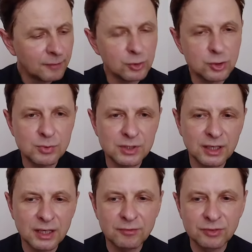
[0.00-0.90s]
то, собственно
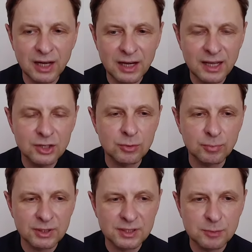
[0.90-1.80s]
говоря, в дальнейшем
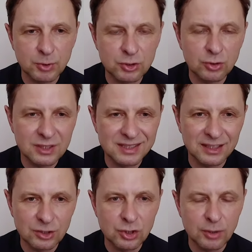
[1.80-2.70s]
процесс пойдет
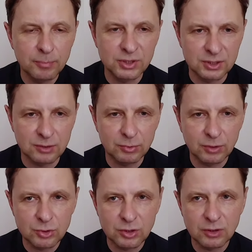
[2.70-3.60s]
достаточно быстро,
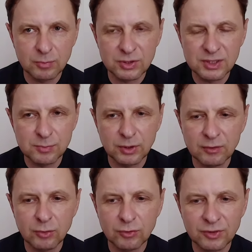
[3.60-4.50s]
потому что этот процесс
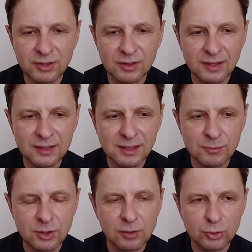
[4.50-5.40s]
переговоров, это на
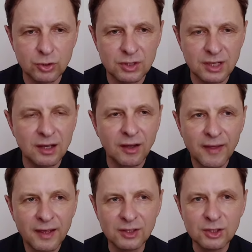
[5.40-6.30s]
самом деле будет не,
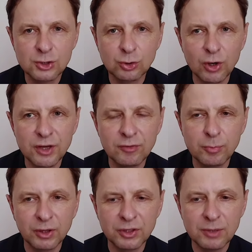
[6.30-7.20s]
не столь
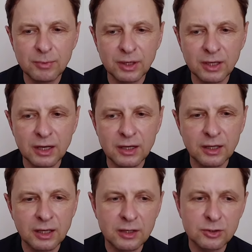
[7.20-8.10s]
невыполнимая или,
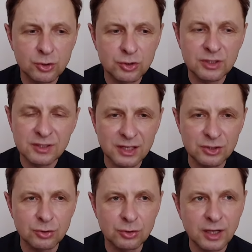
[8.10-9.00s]
или сложная
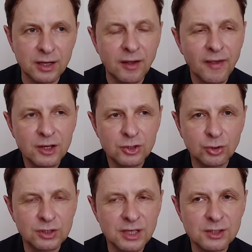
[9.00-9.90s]
задача. То есть, а что
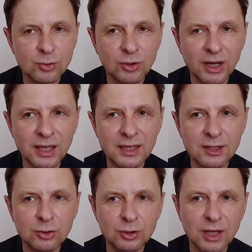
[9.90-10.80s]
касается
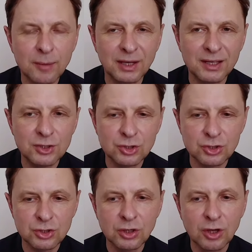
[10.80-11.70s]
Украины, то там, конечно
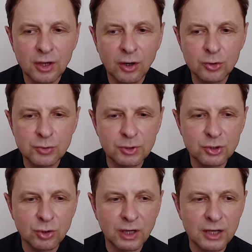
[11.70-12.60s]
же, очень
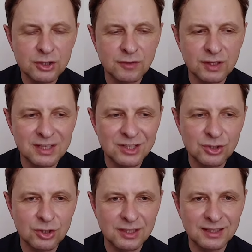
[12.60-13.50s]
большое количество
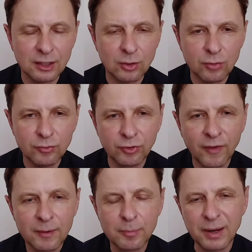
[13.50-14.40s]
различных секторов –
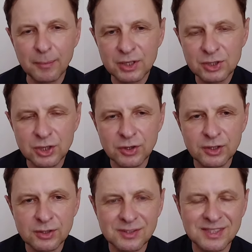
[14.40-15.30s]

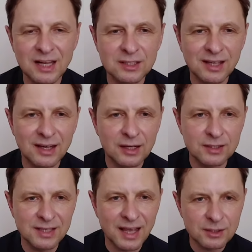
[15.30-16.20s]
промышленность, сельское
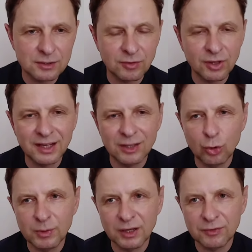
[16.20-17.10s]
хозяйство,
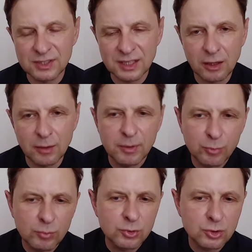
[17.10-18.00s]
экономика в целом.
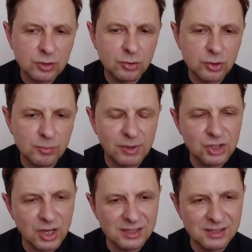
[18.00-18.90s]
Напомню, что это очень
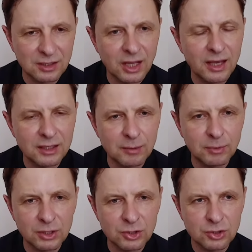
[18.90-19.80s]
большая страна, и там,
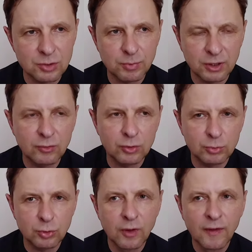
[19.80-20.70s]
конечно же, переговоры
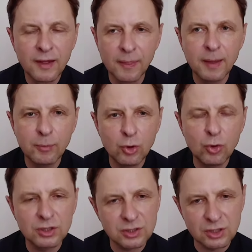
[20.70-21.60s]
будут
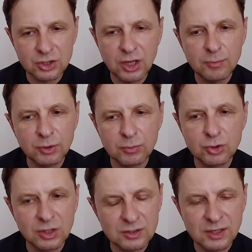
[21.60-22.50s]
намного сложнее, потому
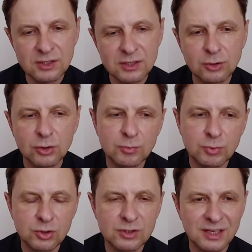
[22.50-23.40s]
что интересы, которые
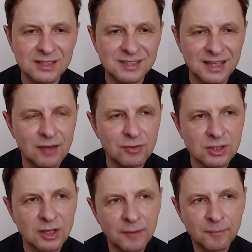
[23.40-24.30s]
придется
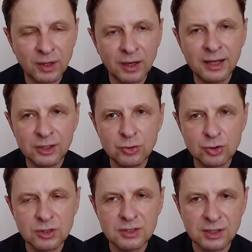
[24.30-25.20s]
отстаивать, а, они
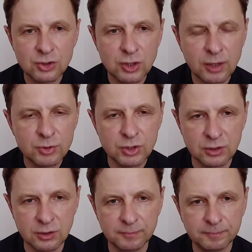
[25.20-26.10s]
тоже достаточно
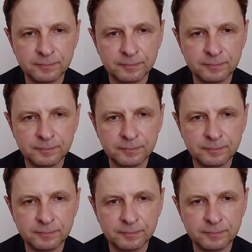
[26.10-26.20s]
обширны.